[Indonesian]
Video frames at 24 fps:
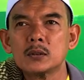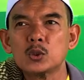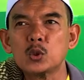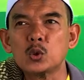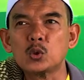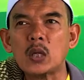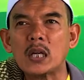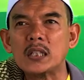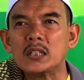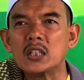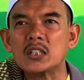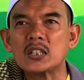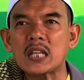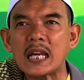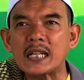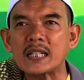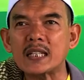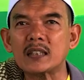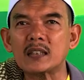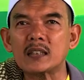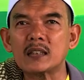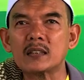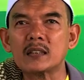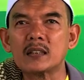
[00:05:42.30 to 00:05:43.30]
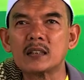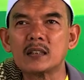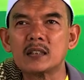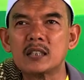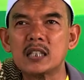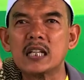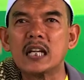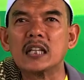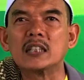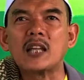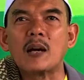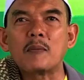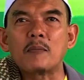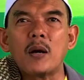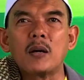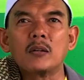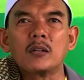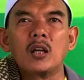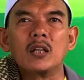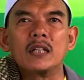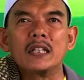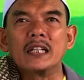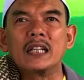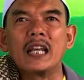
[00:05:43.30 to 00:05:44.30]
sudah dicatat di kitab
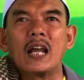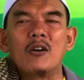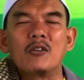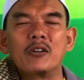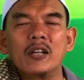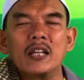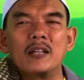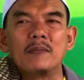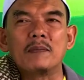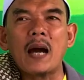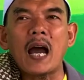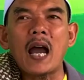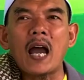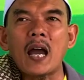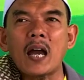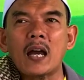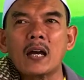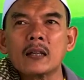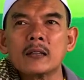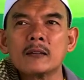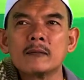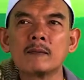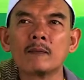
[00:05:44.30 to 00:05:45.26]
Allah ning lauhil mah